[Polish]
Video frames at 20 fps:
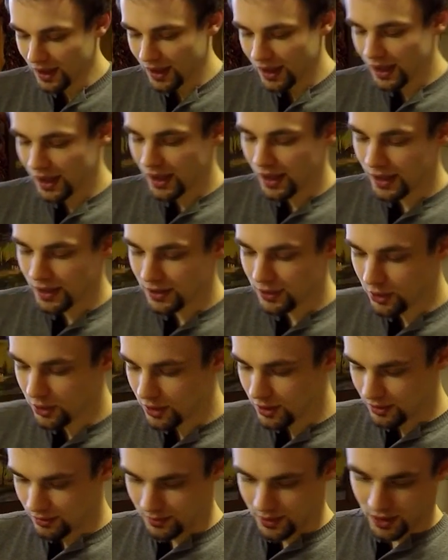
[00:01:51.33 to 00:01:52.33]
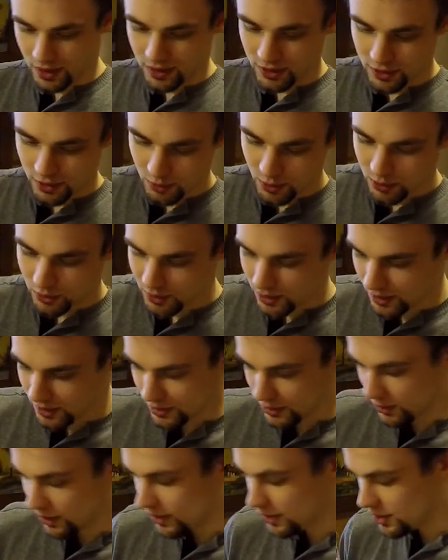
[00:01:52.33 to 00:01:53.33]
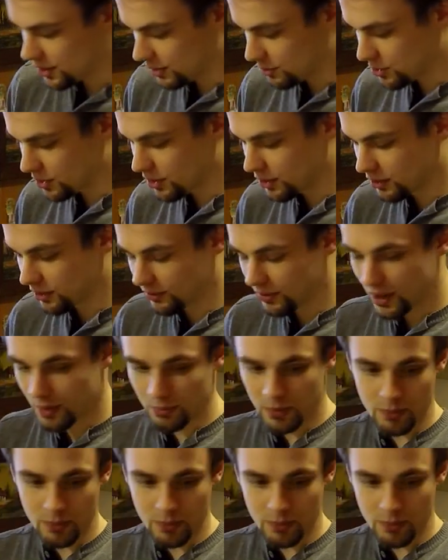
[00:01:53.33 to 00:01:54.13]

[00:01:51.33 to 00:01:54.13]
E, no i taki sobie tutaj stoliczek przygotowałem.